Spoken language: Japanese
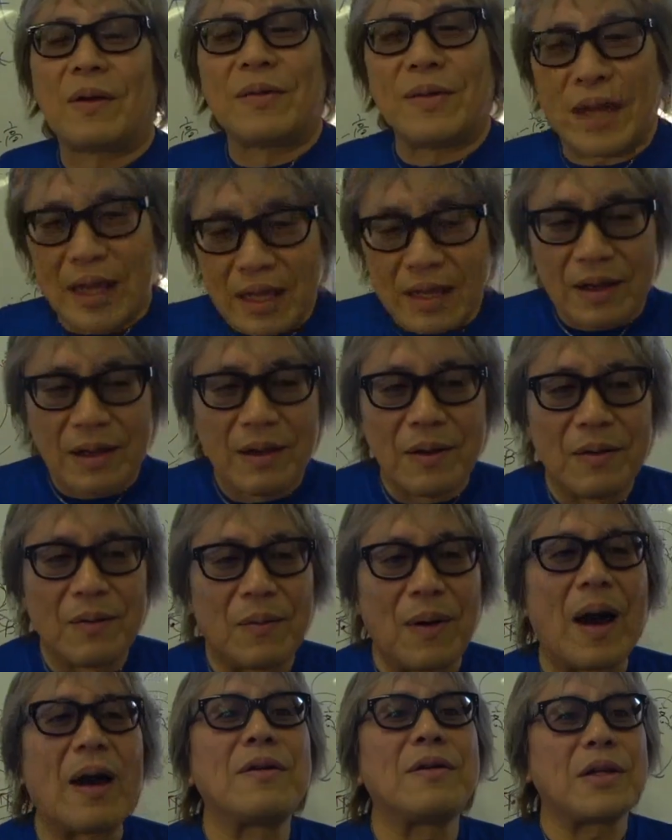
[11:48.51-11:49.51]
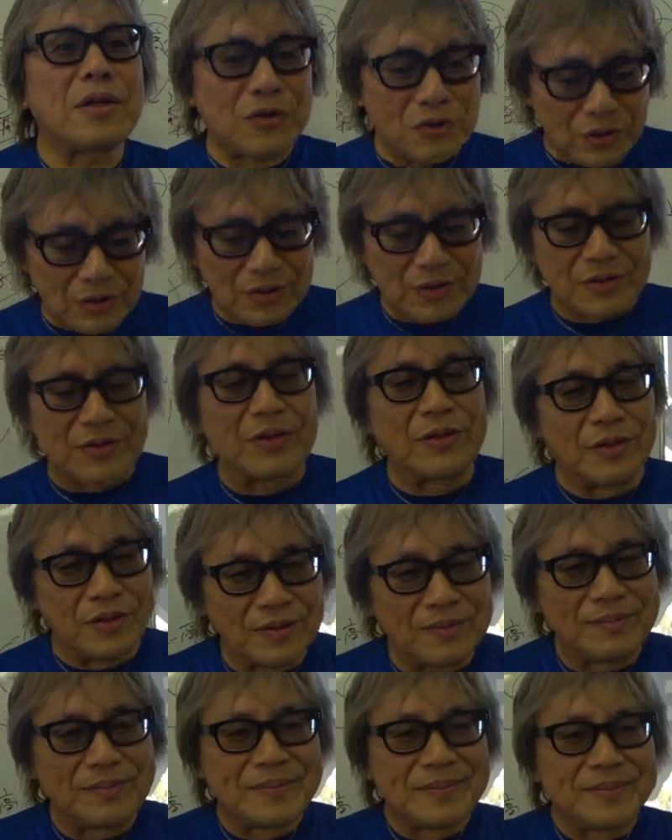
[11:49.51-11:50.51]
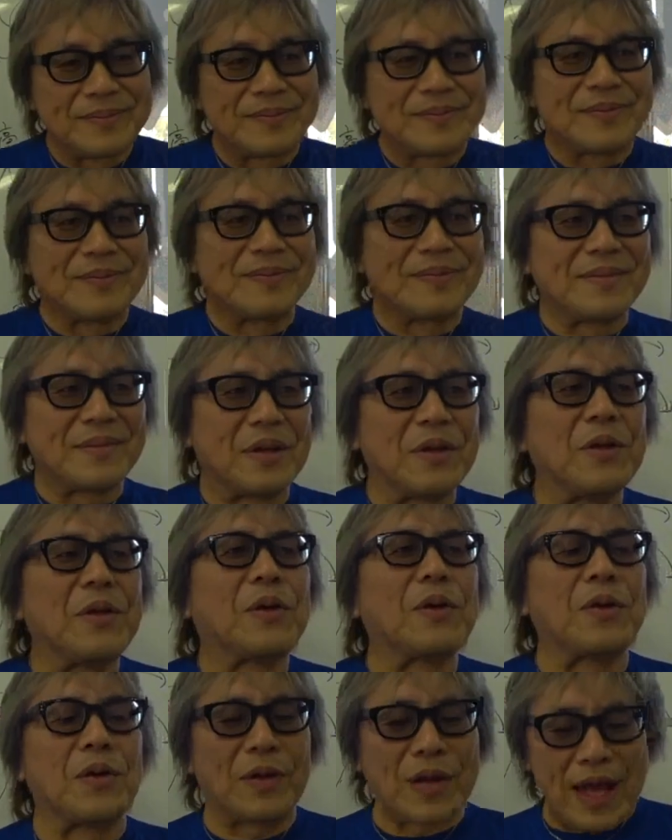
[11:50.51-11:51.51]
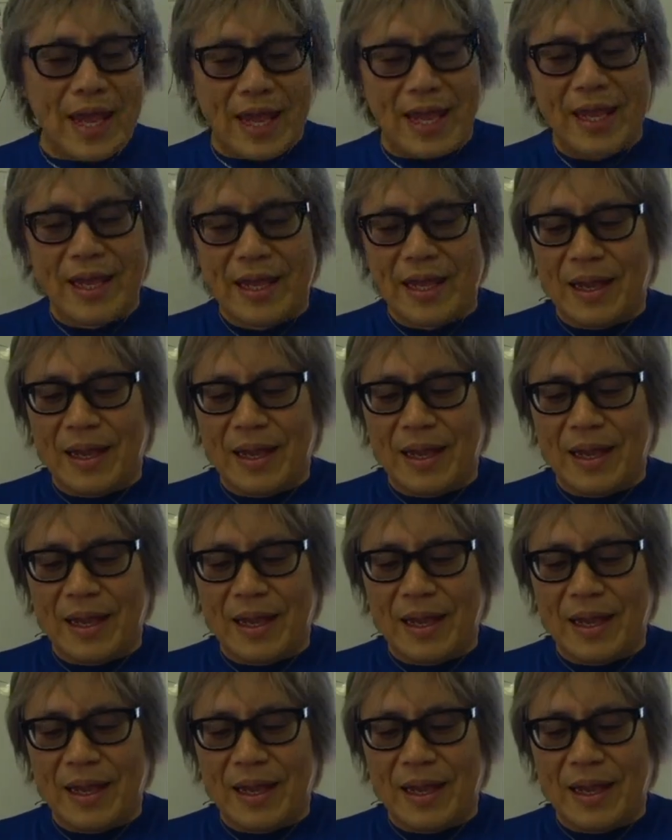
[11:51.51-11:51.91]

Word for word: ねわかるでしょすぐということで